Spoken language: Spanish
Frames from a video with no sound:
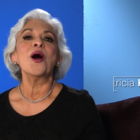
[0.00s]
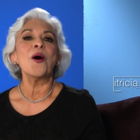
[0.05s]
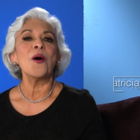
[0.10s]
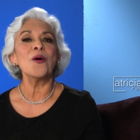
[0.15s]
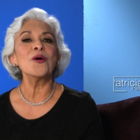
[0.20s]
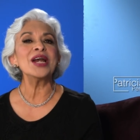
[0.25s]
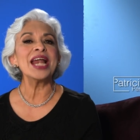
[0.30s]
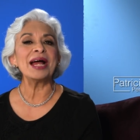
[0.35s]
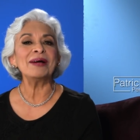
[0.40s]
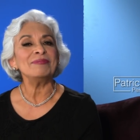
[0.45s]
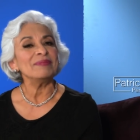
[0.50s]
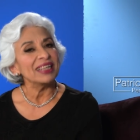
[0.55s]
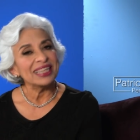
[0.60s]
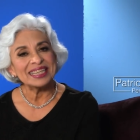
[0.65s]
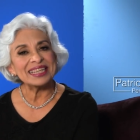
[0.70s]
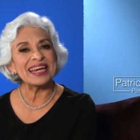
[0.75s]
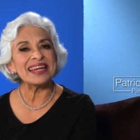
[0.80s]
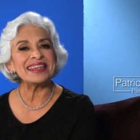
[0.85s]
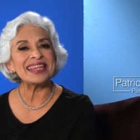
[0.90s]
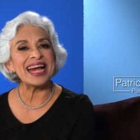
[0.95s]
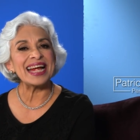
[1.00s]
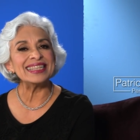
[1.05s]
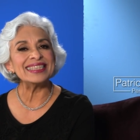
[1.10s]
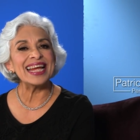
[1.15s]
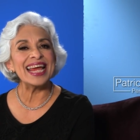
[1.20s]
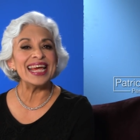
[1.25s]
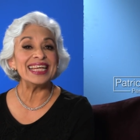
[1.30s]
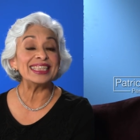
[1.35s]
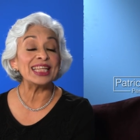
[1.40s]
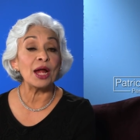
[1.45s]
Hola, ¿qué tal?
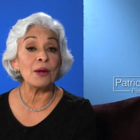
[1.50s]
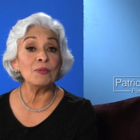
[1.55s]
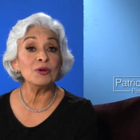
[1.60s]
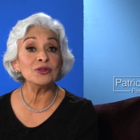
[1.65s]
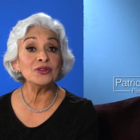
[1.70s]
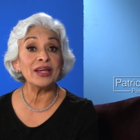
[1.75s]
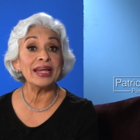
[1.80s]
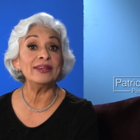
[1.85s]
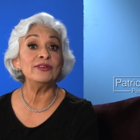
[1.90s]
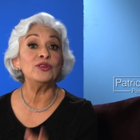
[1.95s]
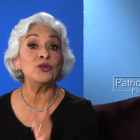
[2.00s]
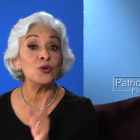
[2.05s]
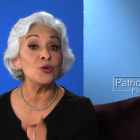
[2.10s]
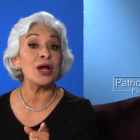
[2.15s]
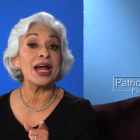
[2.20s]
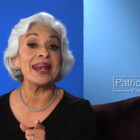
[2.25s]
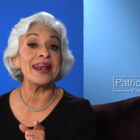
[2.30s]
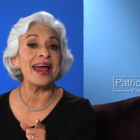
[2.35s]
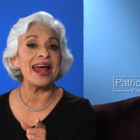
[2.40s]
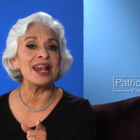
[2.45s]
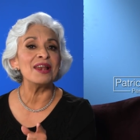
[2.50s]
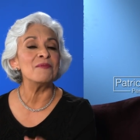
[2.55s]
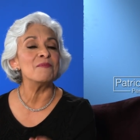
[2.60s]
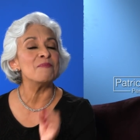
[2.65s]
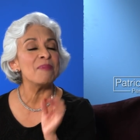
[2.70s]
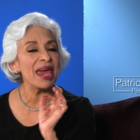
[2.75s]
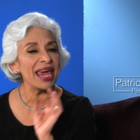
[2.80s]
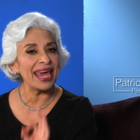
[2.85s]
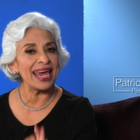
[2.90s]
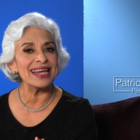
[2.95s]
Estamos en tu canal
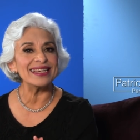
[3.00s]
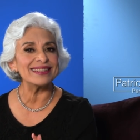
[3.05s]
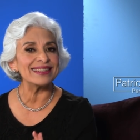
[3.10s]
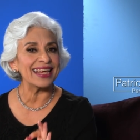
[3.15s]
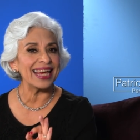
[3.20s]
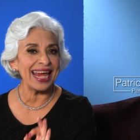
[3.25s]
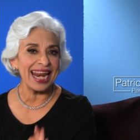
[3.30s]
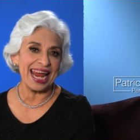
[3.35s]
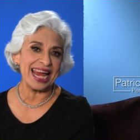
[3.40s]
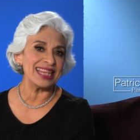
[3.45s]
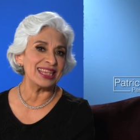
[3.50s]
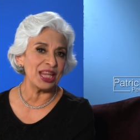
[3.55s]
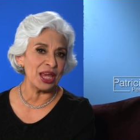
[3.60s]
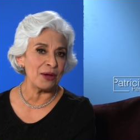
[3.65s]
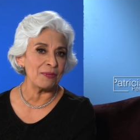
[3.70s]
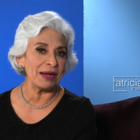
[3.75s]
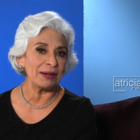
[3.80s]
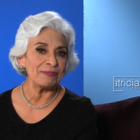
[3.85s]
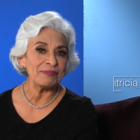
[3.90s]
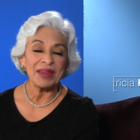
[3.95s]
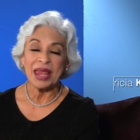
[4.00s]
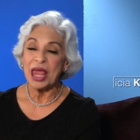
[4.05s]
Vejez Creativa.